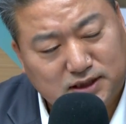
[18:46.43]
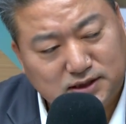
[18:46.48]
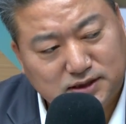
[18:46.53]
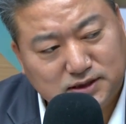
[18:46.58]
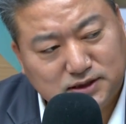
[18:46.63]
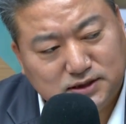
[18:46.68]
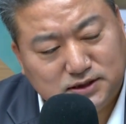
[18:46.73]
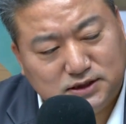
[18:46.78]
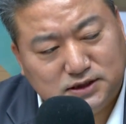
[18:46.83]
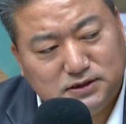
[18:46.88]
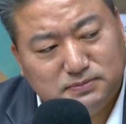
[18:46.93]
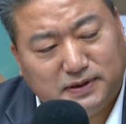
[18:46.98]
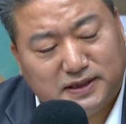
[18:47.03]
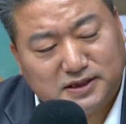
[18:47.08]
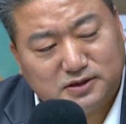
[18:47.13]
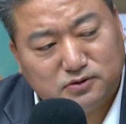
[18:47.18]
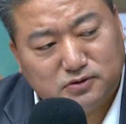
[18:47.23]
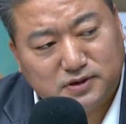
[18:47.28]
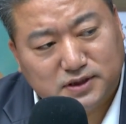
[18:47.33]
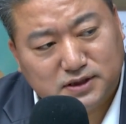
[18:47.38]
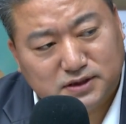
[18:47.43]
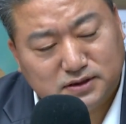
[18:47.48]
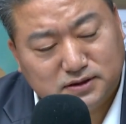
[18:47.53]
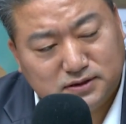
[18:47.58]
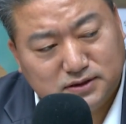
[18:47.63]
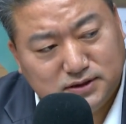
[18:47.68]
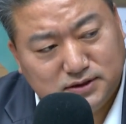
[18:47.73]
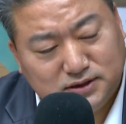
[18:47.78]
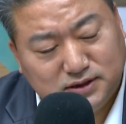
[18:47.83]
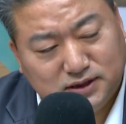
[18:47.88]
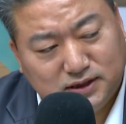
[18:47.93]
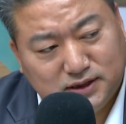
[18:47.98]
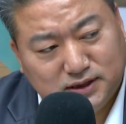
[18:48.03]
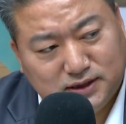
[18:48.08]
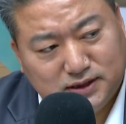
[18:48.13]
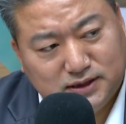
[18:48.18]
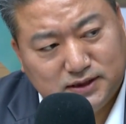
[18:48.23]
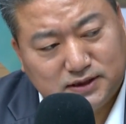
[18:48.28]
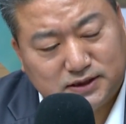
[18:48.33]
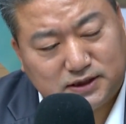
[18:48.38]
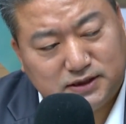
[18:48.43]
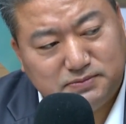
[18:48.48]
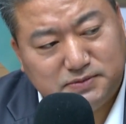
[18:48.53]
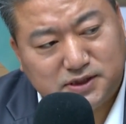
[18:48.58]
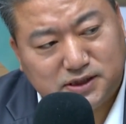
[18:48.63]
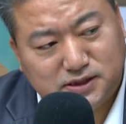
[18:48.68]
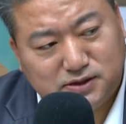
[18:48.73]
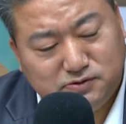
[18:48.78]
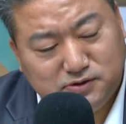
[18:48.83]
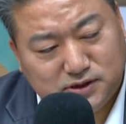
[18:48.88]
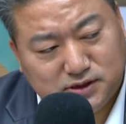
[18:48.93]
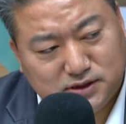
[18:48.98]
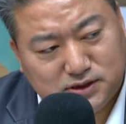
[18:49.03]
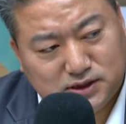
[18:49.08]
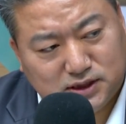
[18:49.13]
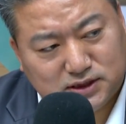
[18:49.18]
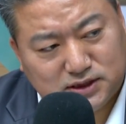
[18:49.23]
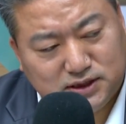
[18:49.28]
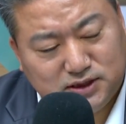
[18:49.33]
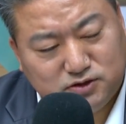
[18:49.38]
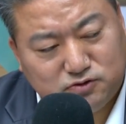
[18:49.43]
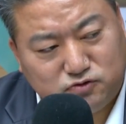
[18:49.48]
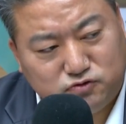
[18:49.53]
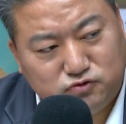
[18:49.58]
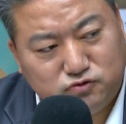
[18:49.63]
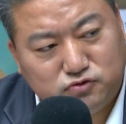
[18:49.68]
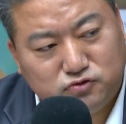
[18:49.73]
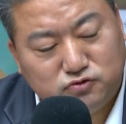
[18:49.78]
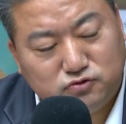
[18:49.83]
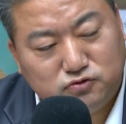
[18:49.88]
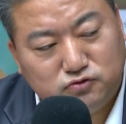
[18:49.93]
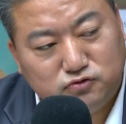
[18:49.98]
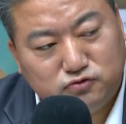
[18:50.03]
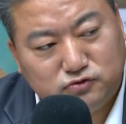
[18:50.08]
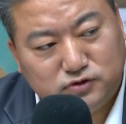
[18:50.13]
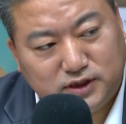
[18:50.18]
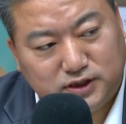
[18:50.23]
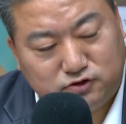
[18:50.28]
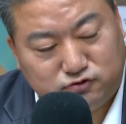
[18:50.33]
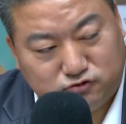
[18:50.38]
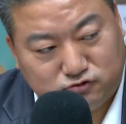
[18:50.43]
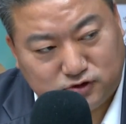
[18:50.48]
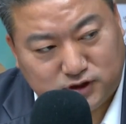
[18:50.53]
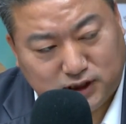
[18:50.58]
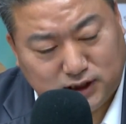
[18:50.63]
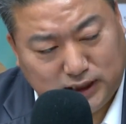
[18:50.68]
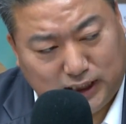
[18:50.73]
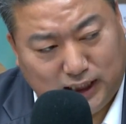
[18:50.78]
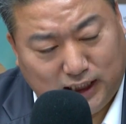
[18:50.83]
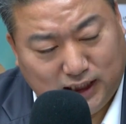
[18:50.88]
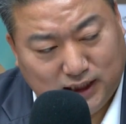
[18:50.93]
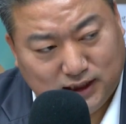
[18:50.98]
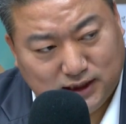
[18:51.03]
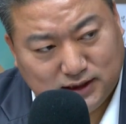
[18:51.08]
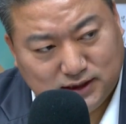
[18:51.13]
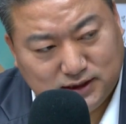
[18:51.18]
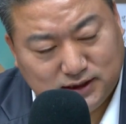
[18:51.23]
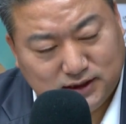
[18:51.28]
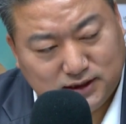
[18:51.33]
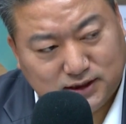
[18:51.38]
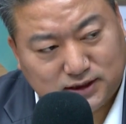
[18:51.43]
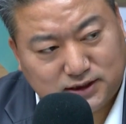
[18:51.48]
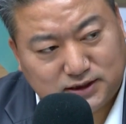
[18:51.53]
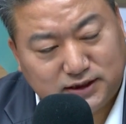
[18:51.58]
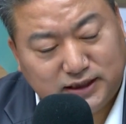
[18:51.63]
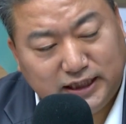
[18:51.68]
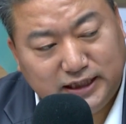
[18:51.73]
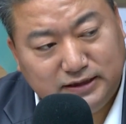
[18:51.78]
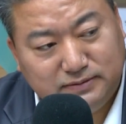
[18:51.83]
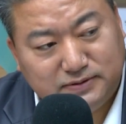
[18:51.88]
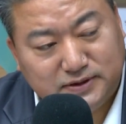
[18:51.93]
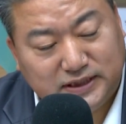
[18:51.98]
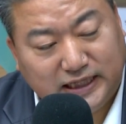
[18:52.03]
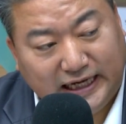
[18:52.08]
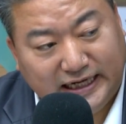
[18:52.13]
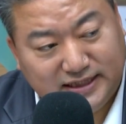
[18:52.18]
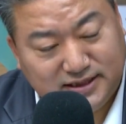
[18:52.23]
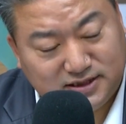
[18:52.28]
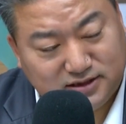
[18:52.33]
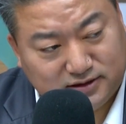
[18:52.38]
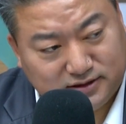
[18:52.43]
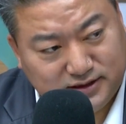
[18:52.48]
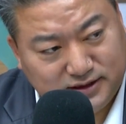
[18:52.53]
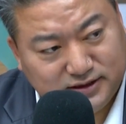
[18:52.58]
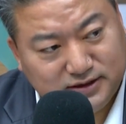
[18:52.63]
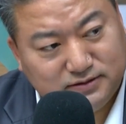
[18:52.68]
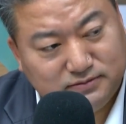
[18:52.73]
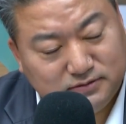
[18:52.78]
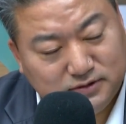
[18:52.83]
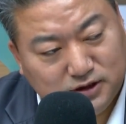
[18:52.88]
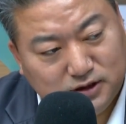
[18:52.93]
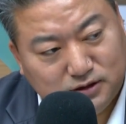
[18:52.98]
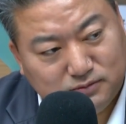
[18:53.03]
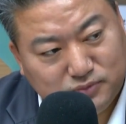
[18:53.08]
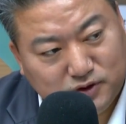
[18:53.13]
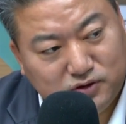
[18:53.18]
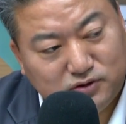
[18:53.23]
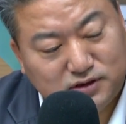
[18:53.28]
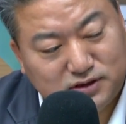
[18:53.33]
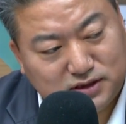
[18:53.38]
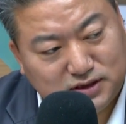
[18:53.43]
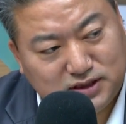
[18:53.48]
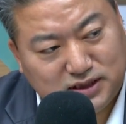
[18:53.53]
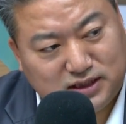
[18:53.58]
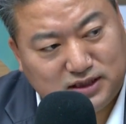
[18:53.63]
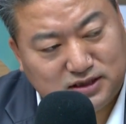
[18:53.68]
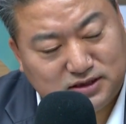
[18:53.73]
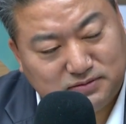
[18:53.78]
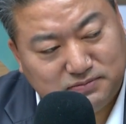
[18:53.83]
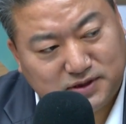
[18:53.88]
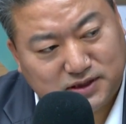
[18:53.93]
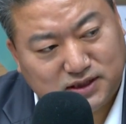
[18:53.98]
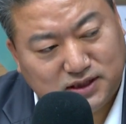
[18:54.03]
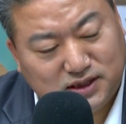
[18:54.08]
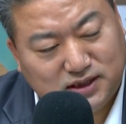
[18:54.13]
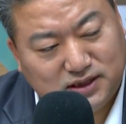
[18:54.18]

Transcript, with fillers: 네. 이 방송에서는 김정은 위원장이 수술 후의 중태다, 그레이브 데인저 이런 표현을 쓰지 않았습니까?